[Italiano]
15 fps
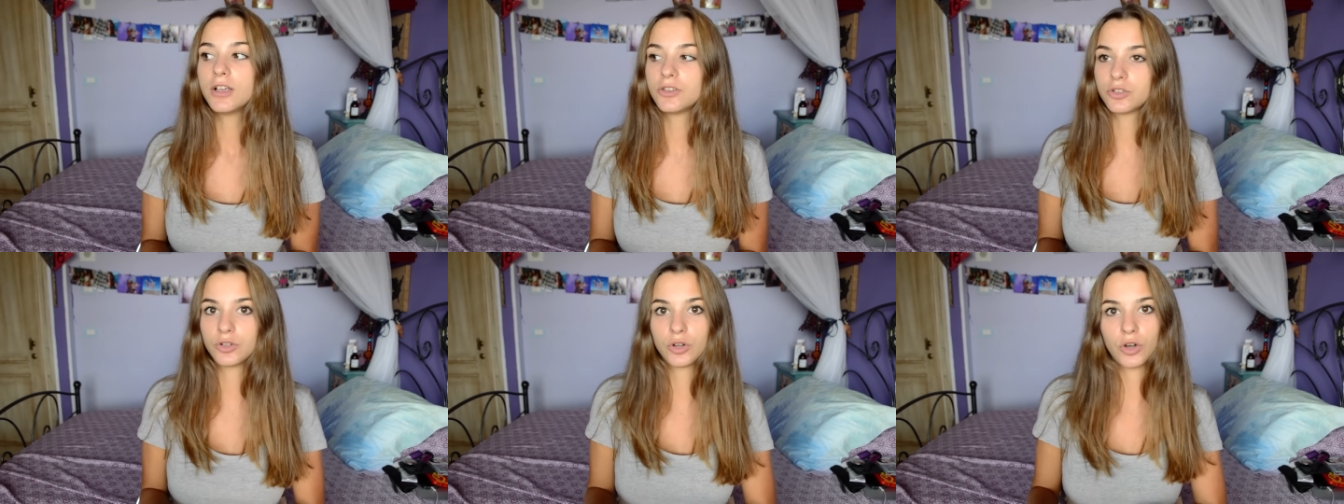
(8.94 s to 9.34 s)

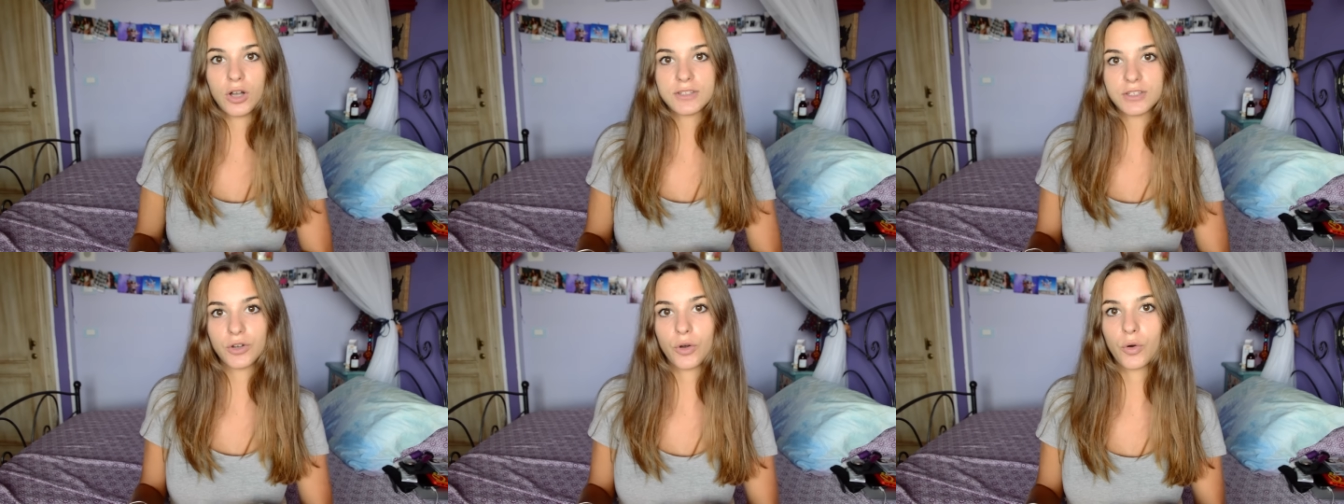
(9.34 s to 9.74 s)
sono
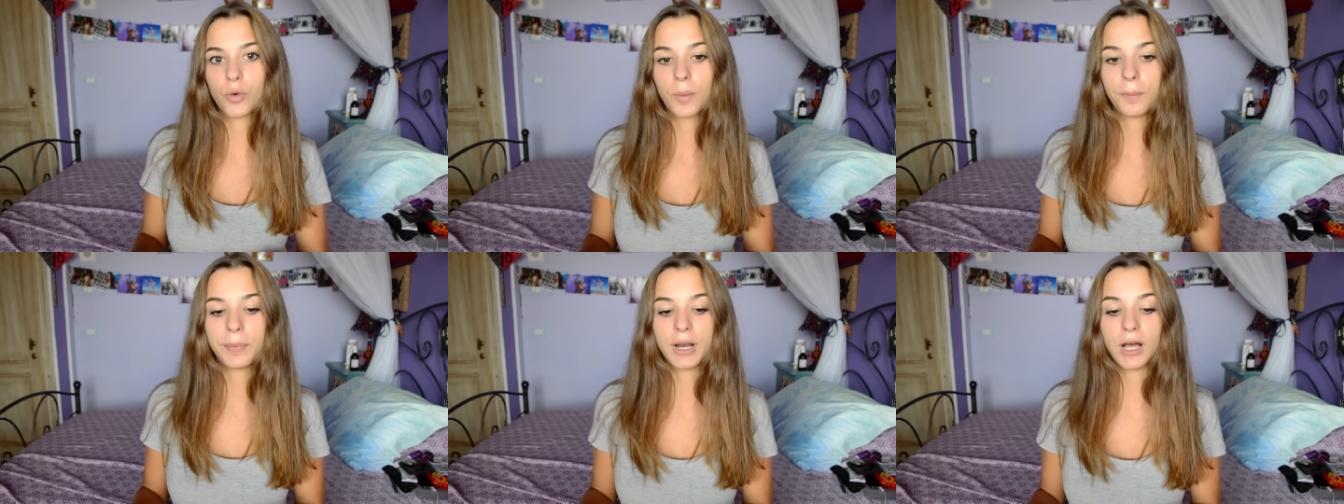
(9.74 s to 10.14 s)
cose che ho
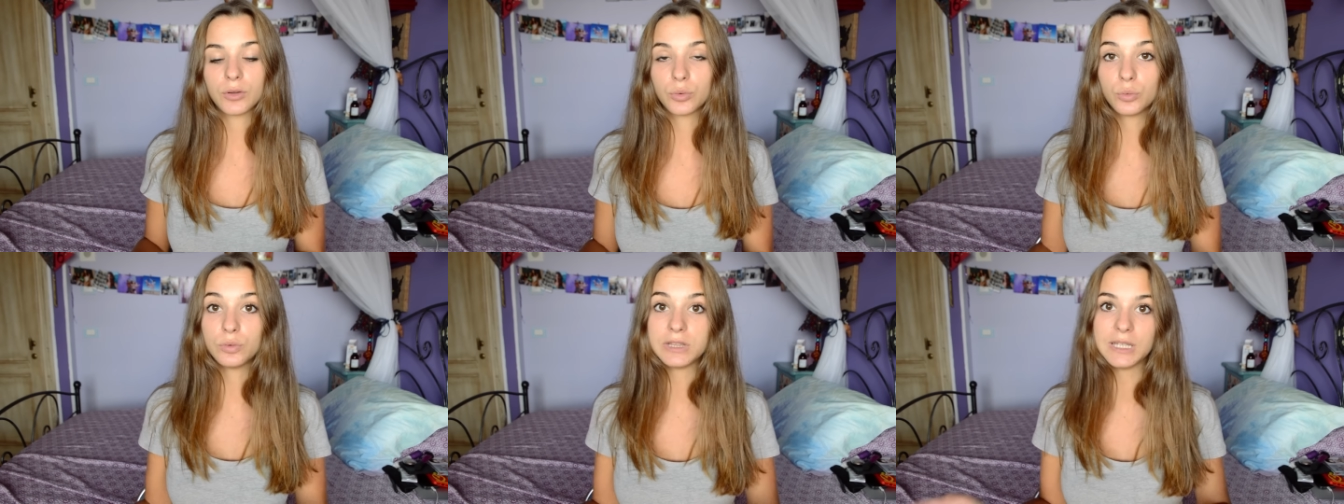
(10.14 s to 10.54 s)

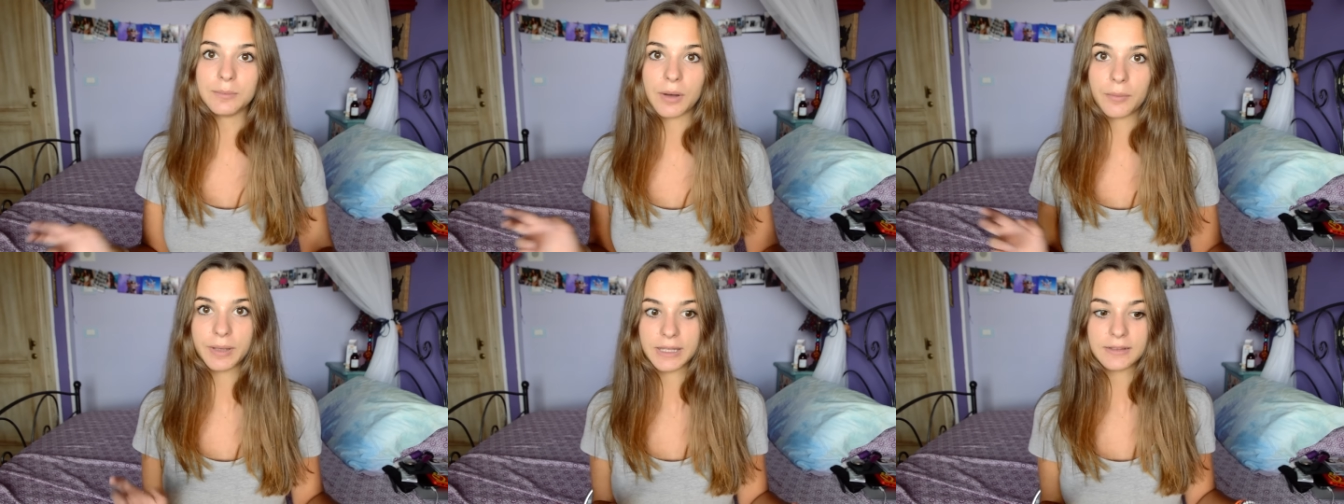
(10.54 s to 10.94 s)
comprato
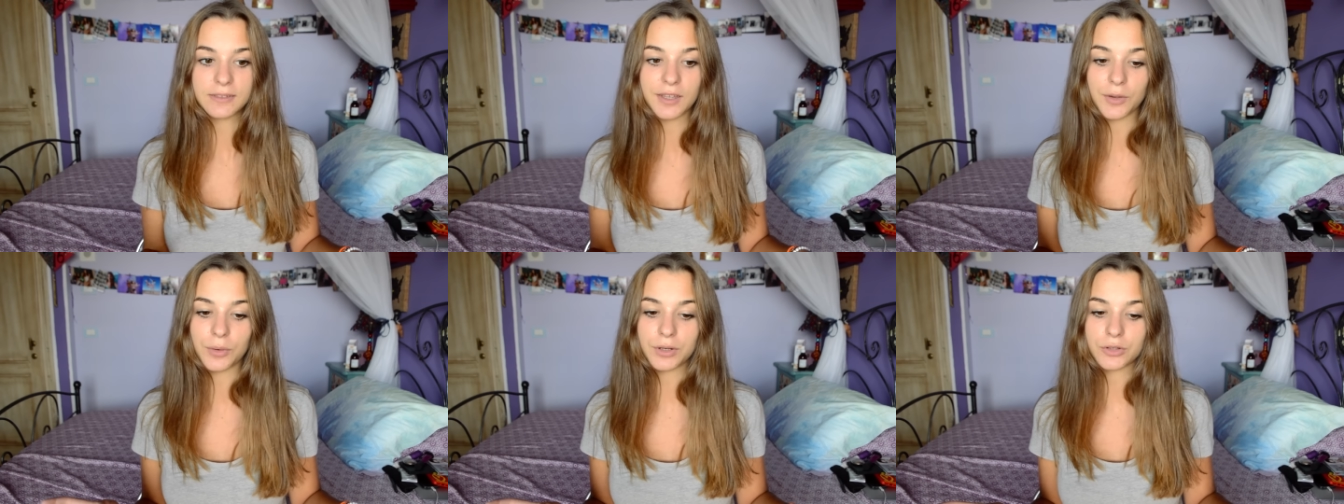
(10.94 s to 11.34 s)

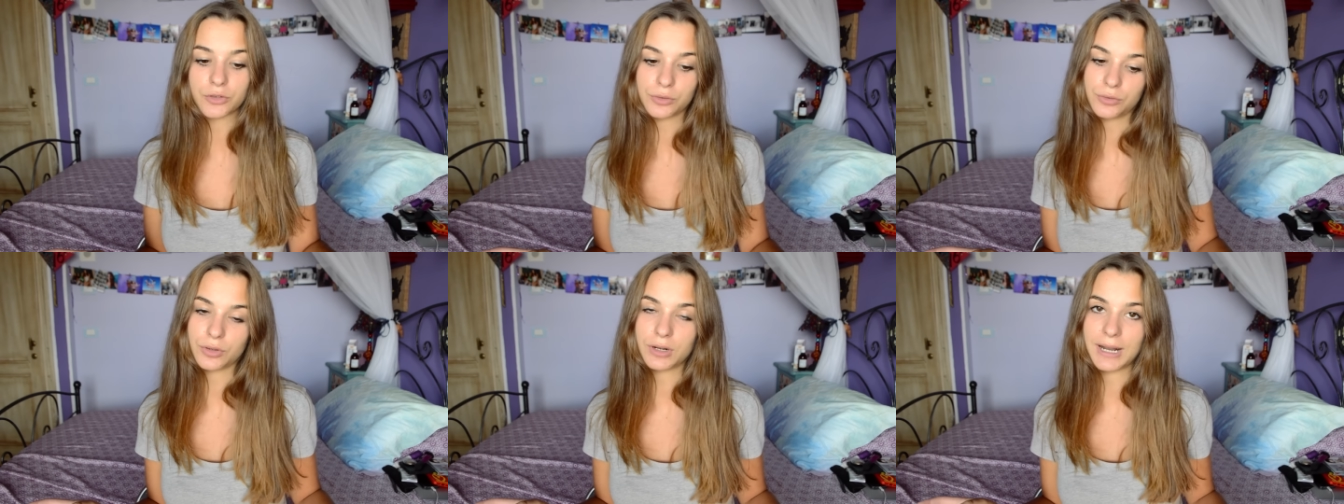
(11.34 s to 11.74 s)
ultimamente quando
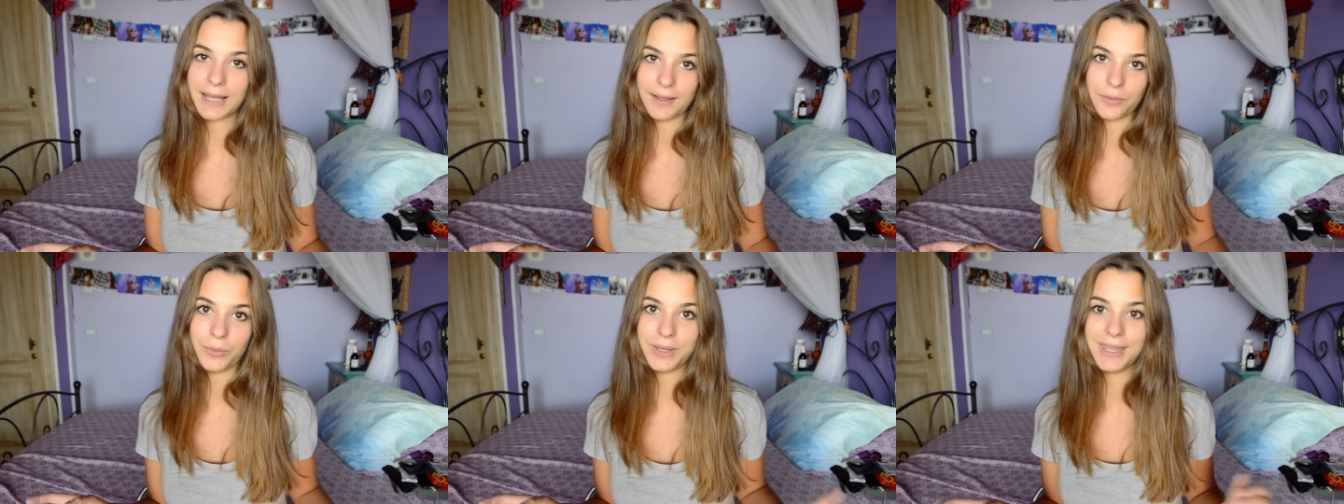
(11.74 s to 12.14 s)
sono
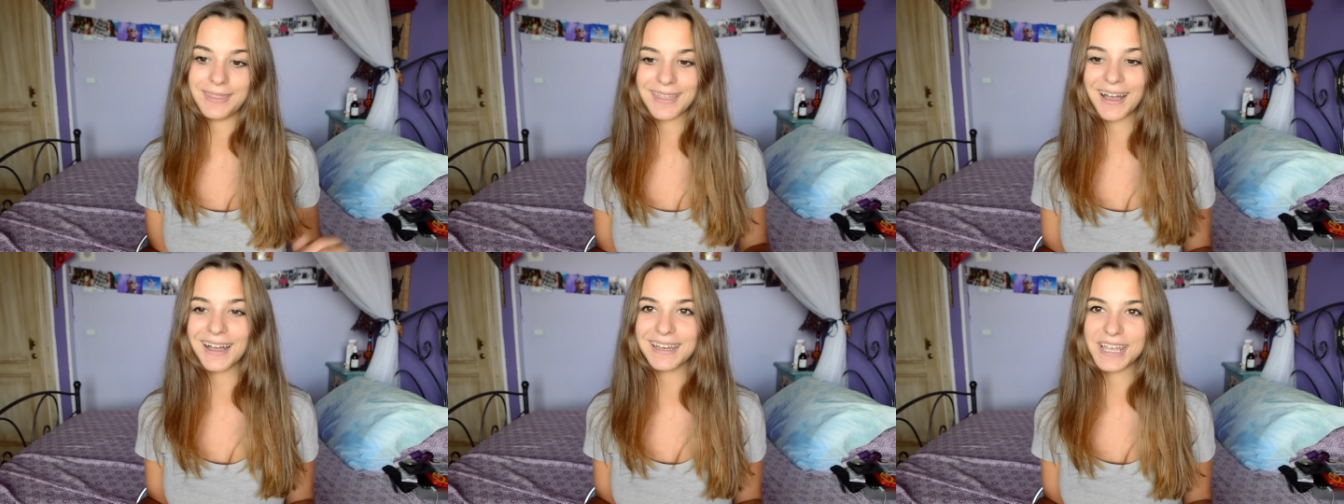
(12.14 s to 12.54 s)
tornata qui in
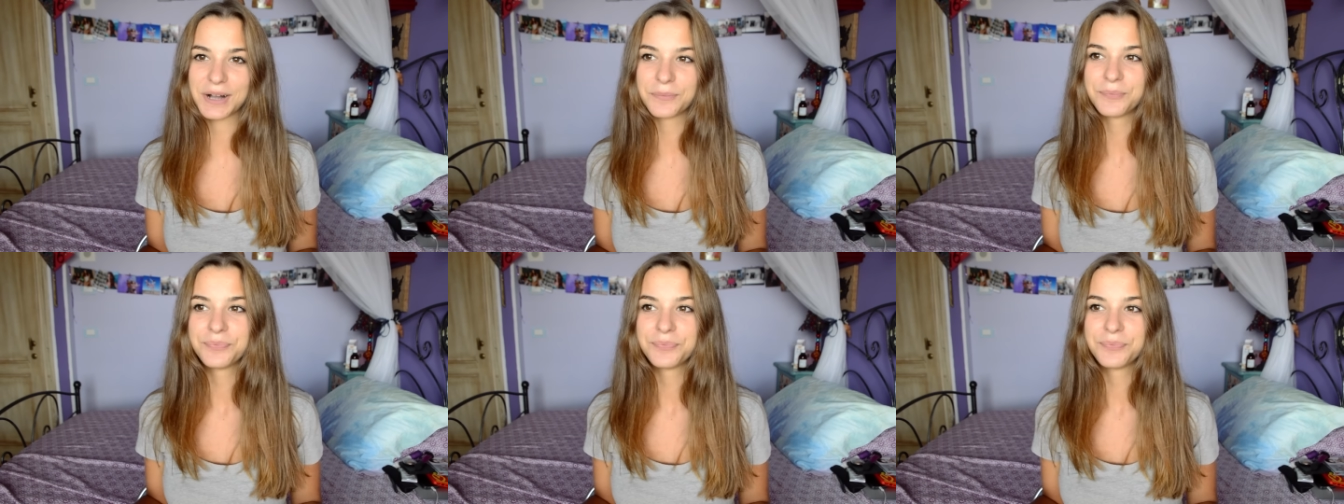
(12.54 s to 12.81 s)
Italia